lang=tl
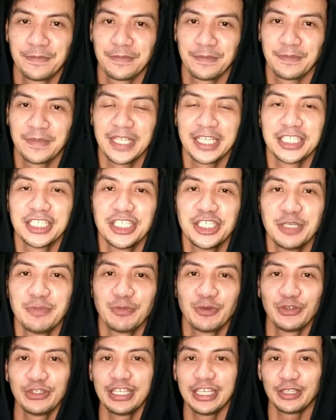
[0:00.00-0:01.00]

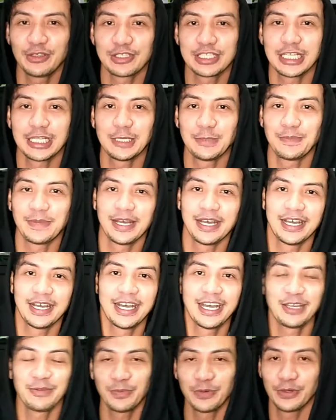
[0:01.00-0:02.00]
pinagji-gym ko dito sa Lipa.
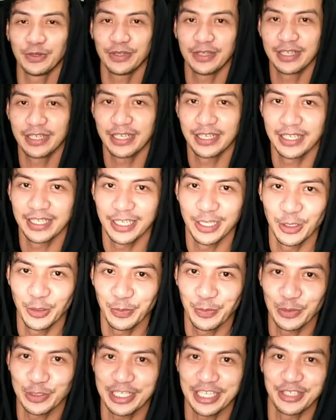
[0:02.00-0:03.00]
Hi po.
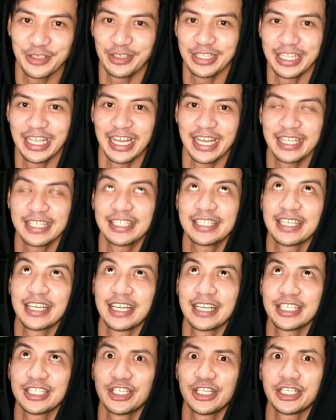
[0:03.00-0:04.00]
Low po sa inyo lahat
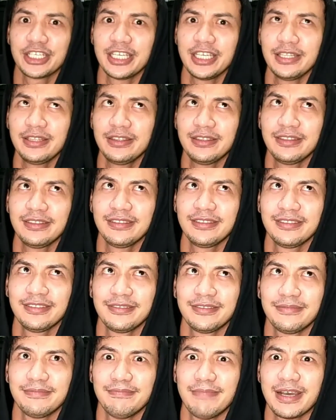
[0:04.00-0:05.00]
sa circuit
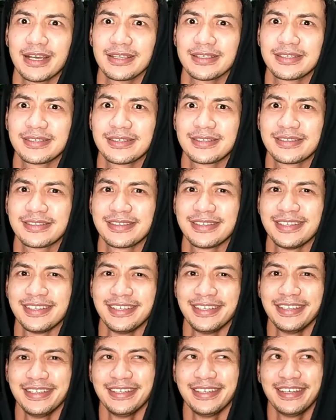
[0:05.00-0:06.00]
box.
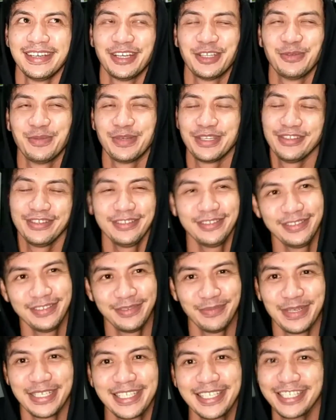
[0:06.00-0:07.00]
Ano ba 'yon?
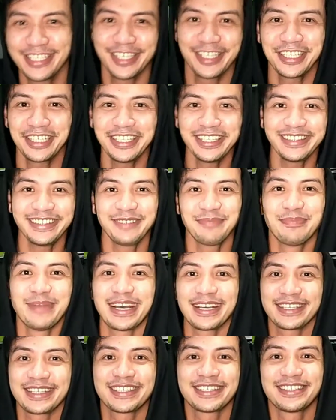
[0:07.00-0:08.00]
Basta circuit
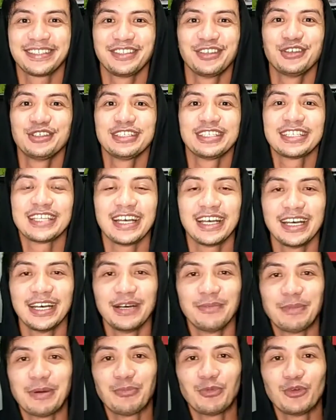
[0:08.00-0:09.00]
box doon
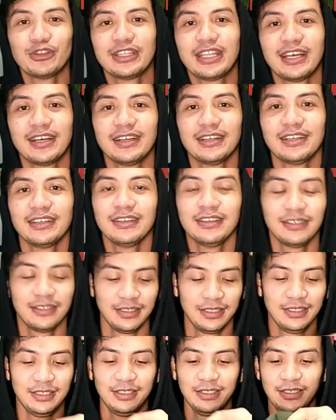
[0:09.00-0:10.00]
sa papuntang
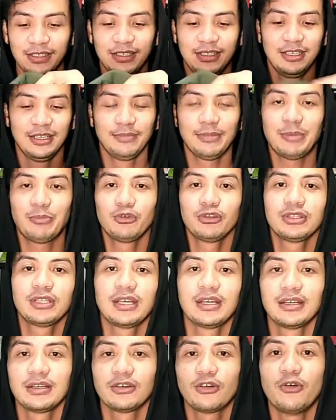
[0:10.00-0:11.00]

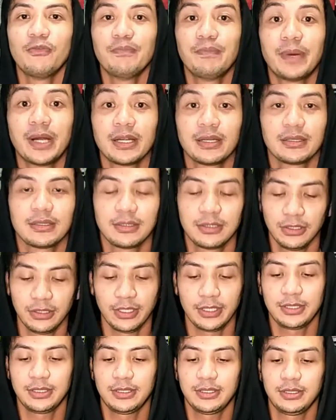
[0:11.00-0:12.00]
papuntang Compark
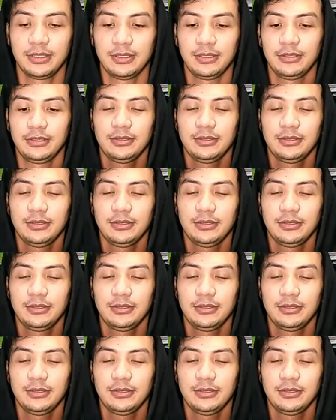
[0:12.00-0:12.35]
US.